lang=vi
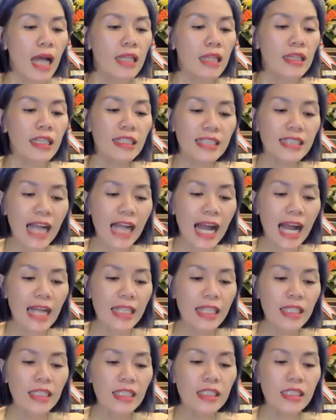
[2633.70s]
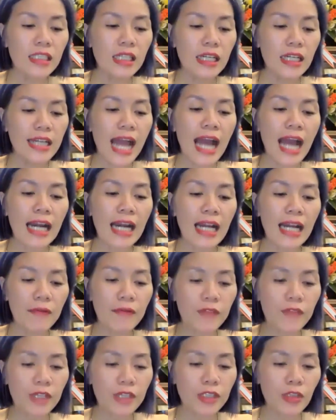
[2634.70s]
Tất cả những người đang làm
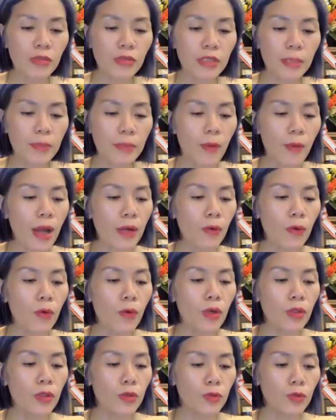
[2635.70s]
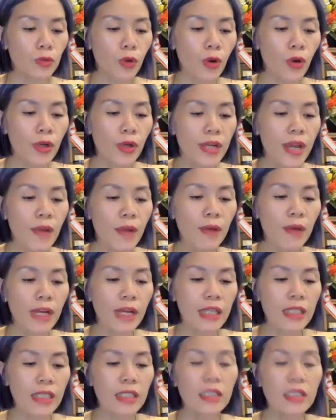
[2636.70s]
việc trong tập đoàn của chúng tôi đều là
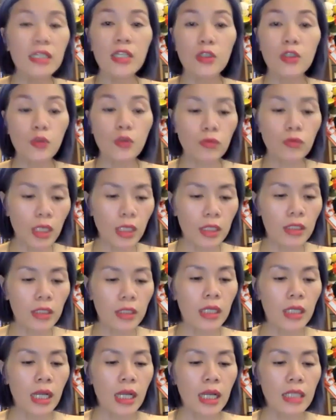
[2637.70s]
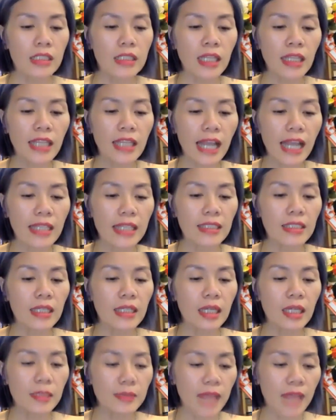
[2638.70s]
những người trung thực, chân thành,
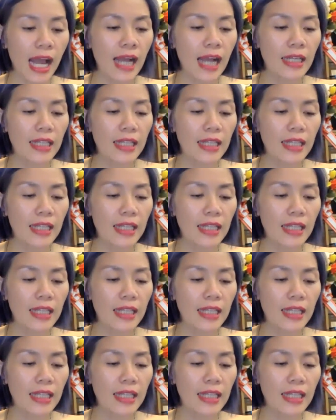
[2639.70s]
hợp tác,